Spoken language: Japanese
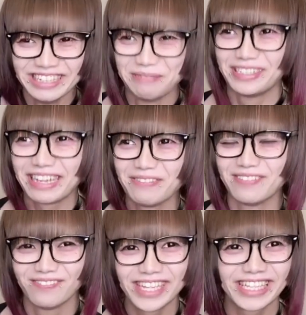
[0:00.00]

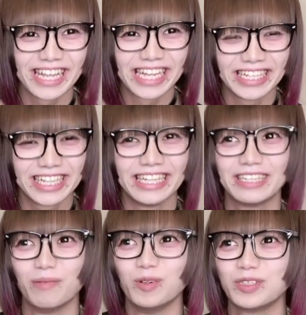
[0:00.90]
ビタミン B ってなんだっ
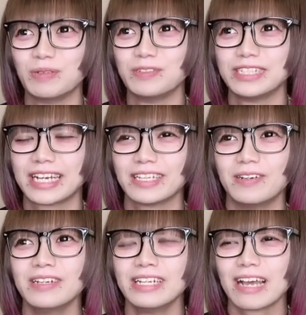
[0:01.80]
て思うと思うんだけ
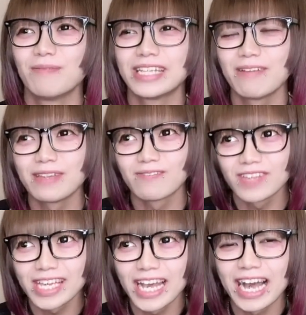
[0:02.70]
ど、なんかビタミン
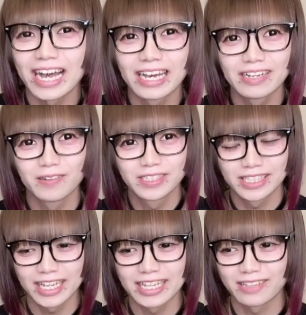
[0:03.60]
B が個
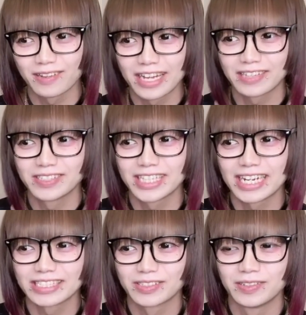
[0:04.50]
人的なトライとした
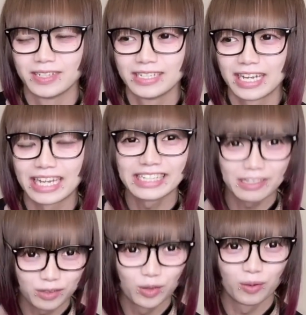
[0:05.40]
ら、その肌
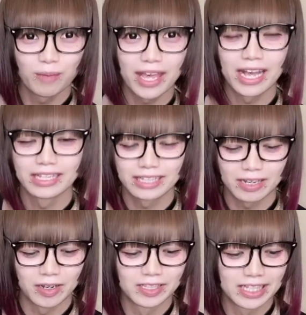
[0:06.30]
の透明感と
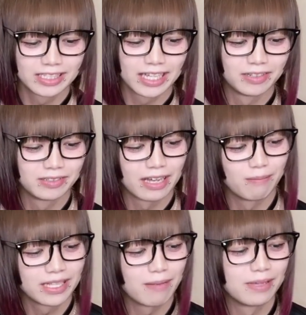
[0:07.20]
かを助けるのが
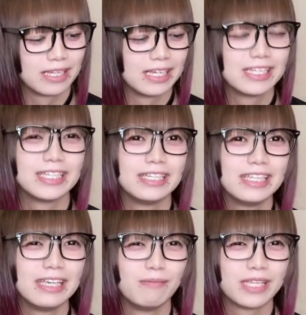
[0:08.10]
ビタミン12